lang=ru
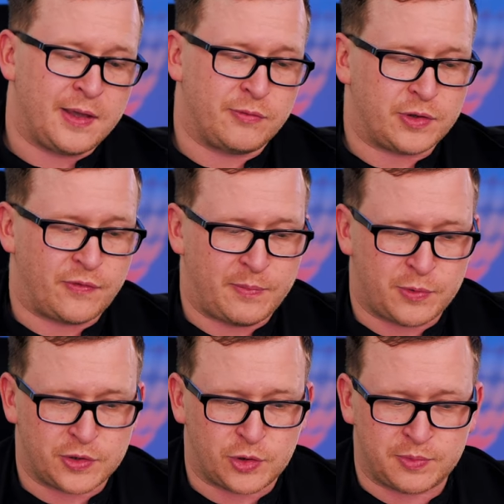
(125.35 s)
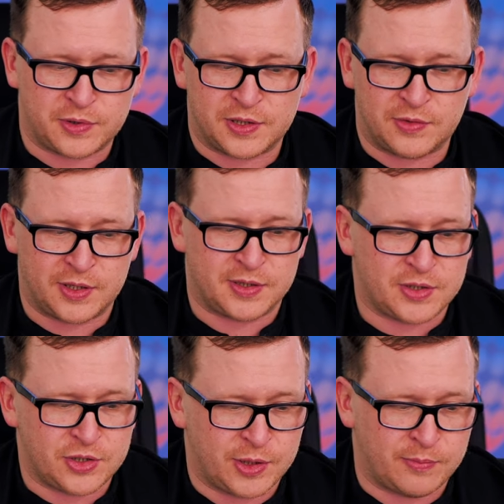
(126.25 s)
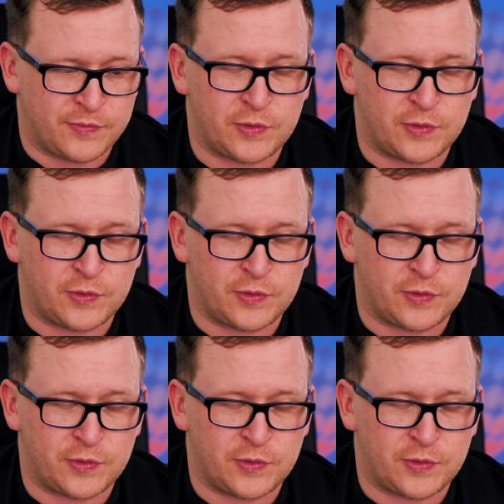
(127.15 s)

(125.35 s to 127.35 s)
И вот вопрос, собственно, связан с чем?